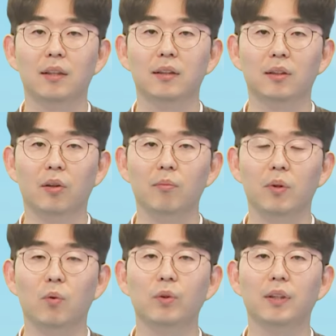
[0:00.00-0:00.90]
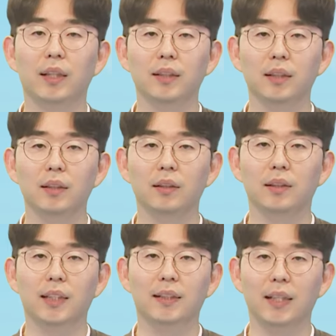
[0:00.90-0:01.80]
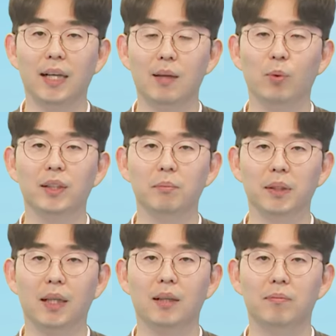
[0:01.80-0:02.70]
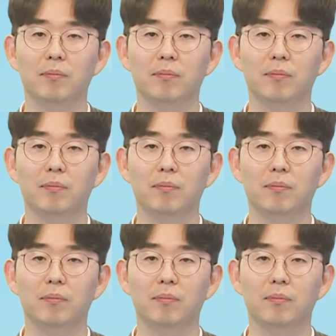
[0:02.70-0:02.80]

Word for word: 그럼 오늘 날씨 자세히 알아보겠습니다.